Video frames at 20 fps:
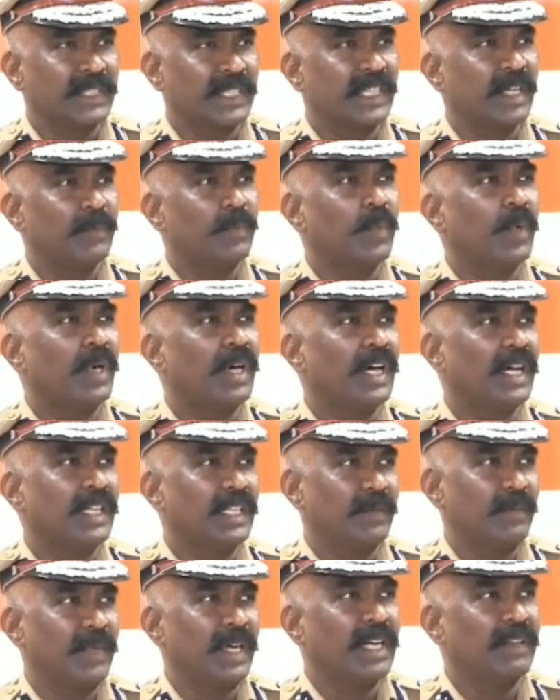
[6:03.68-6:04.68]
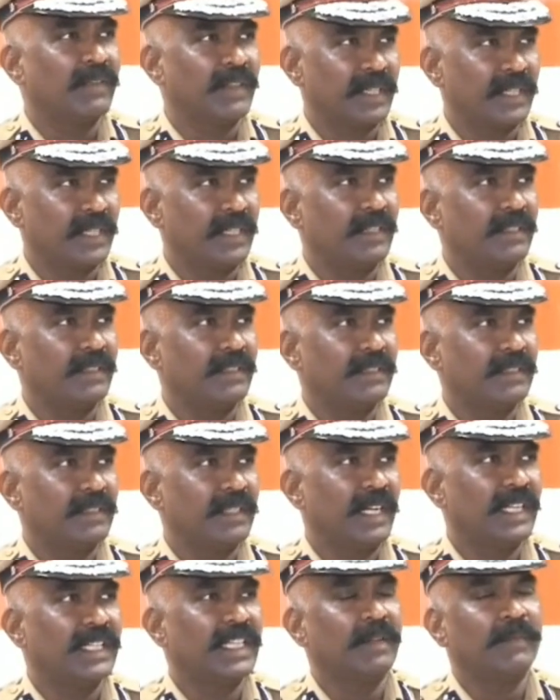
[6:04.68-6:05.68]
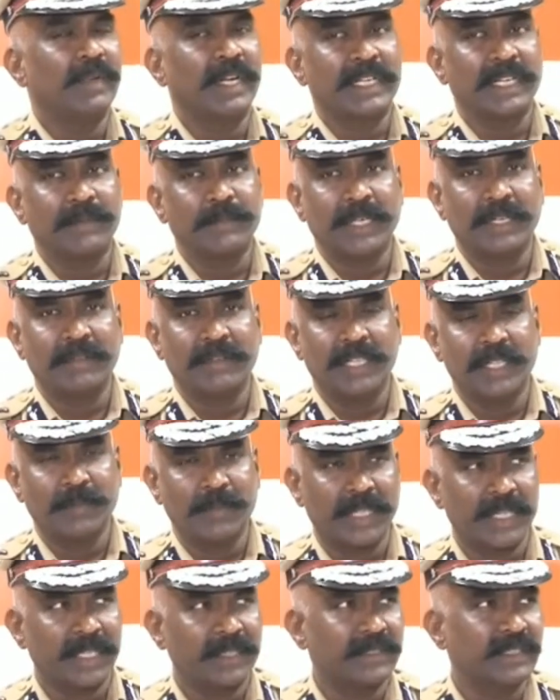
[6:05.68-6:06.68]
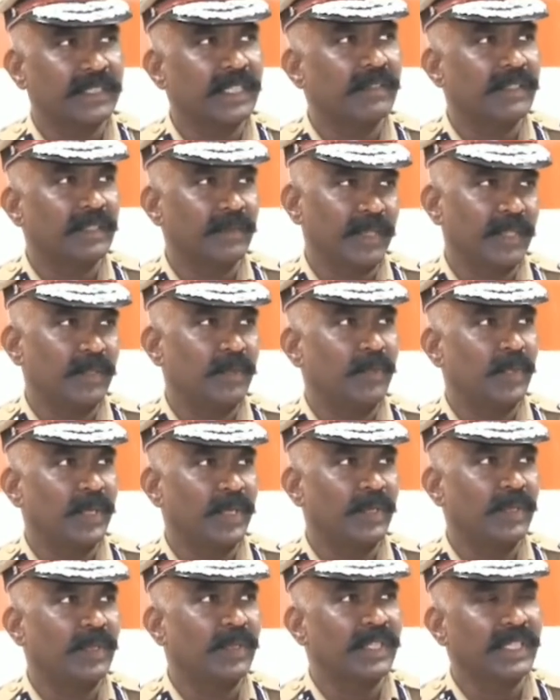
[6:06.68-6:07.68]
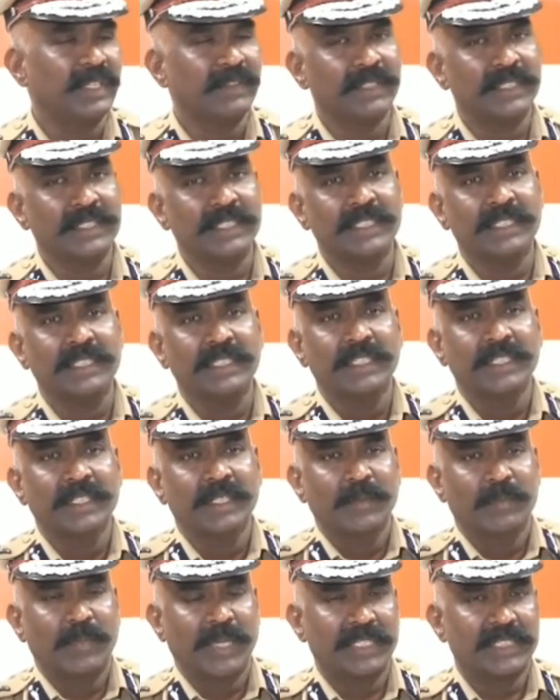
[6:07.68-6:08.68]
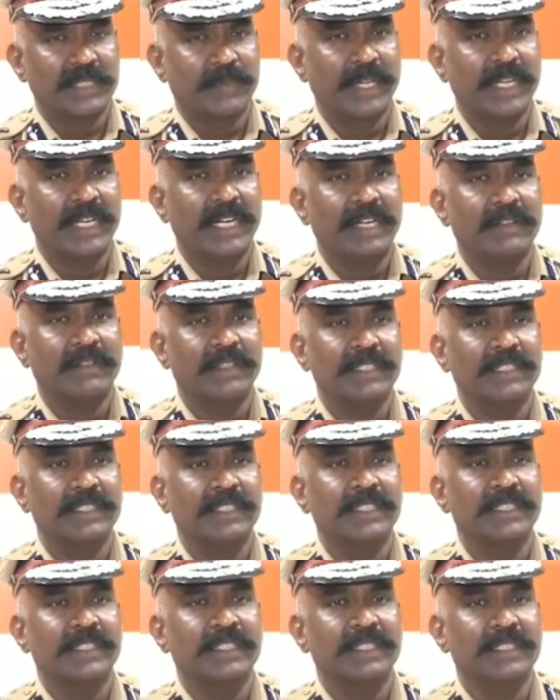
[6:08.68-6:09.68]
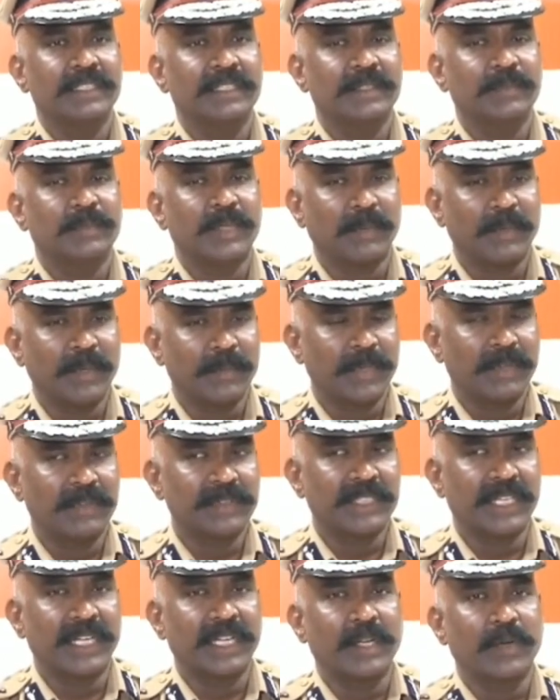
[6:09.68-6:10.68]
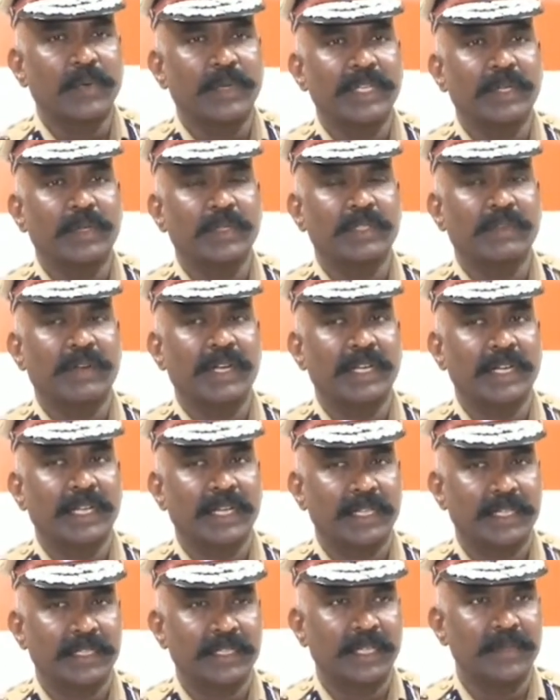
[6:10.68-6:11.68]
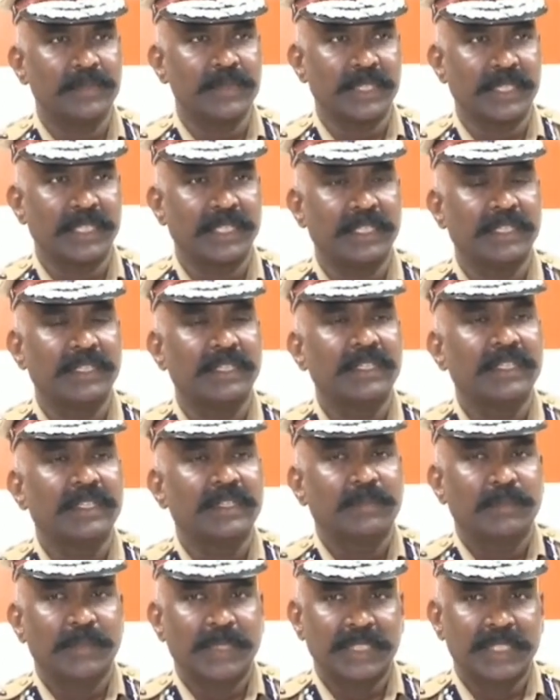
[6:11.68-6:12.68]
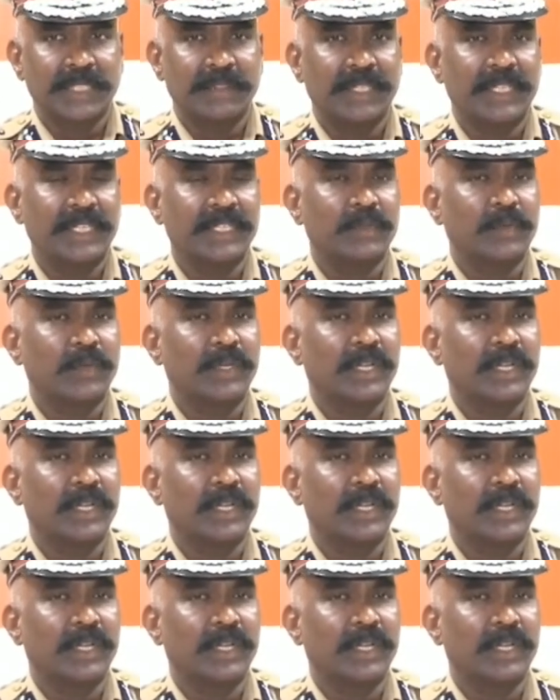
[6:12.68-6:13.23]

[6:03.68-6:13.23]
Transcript: சரியாக போகாத மாணவர்கள் அதை நம்ம அட்டன் பண்ண வேண்டியது மதுரை சிட்டியில் வந்து மிகவும் முக்கியம் ஏன்னா வந்து பல சமயங்களில் வந்து இப்போ நம்ம விசாரிக்கக்கூடிய குற்றவாளிகளாக இருந்தாலும் சரி மற்ற வேறு